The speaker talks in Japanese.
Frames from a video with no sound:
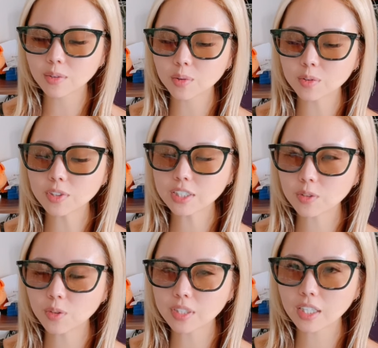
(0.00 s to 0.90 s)
今年
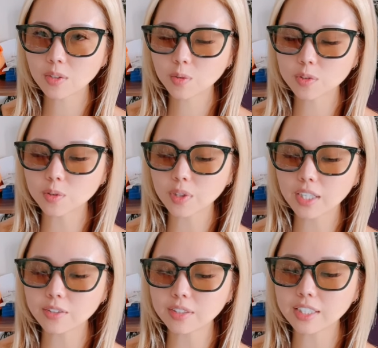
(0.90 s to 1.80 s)
の天皇賞
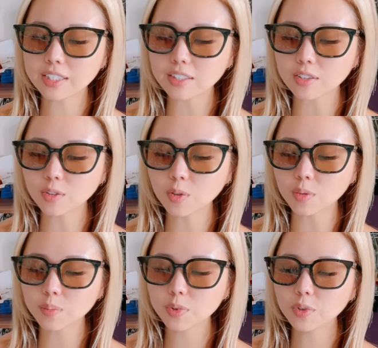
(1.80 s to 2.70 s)
春2着
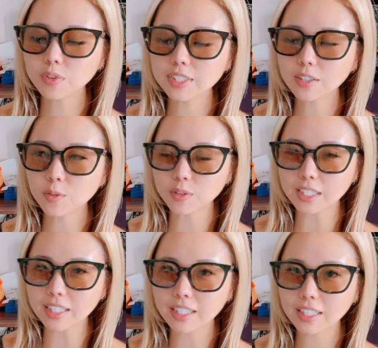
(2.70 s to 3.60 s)
のプローザホーン
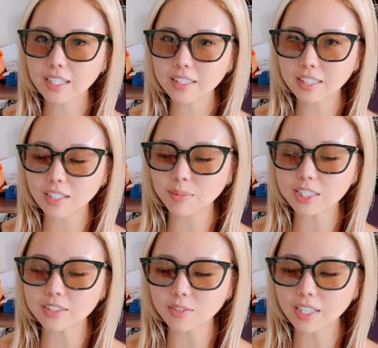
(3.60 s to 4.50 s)
に勝っていま
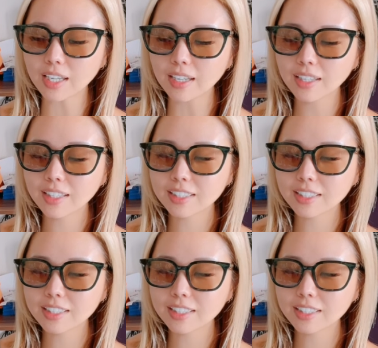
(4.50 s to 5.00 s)
すので、